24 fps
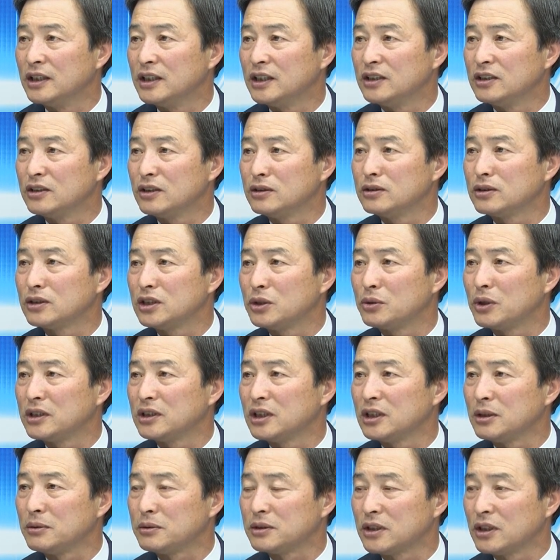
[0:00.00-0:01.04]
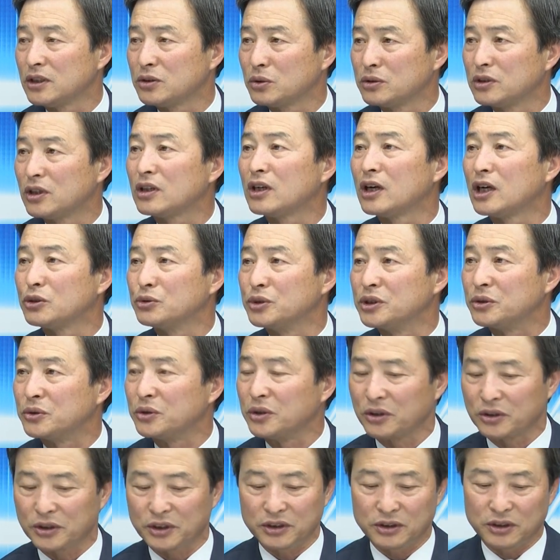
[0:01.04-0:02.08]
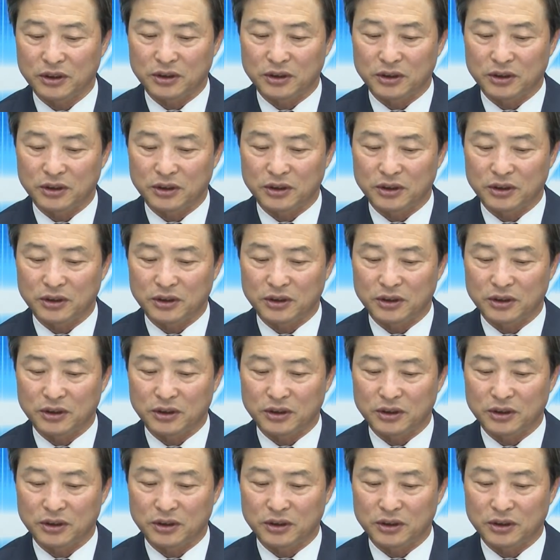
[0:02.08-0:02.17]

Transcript: 이런 기관들이 계속 늘어나고 있고요. 그래서